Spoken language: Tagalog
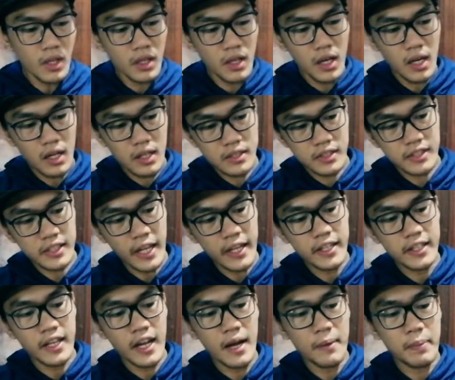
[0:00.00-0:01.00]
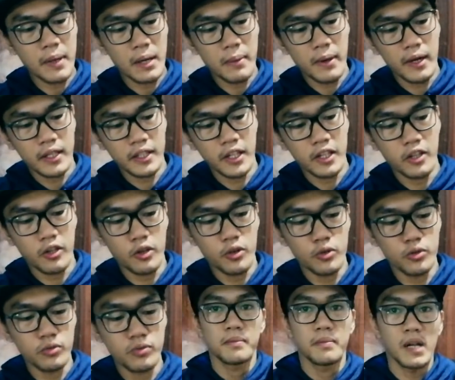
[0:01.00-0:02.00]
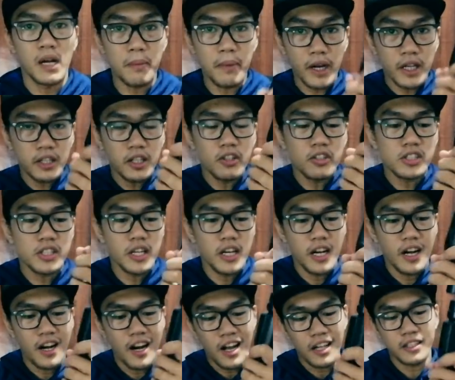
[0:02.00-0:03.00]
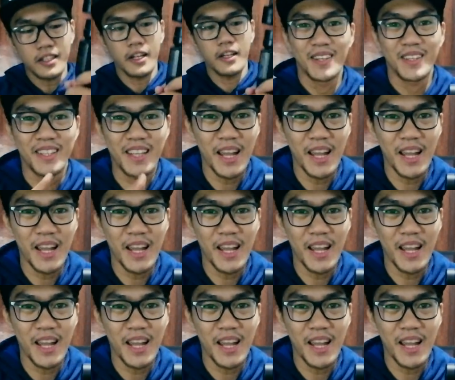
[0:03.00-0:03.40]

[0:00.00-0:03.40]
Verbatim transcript: uh, stand niya para makita niyo yung para makita niyo siya na nakatayo.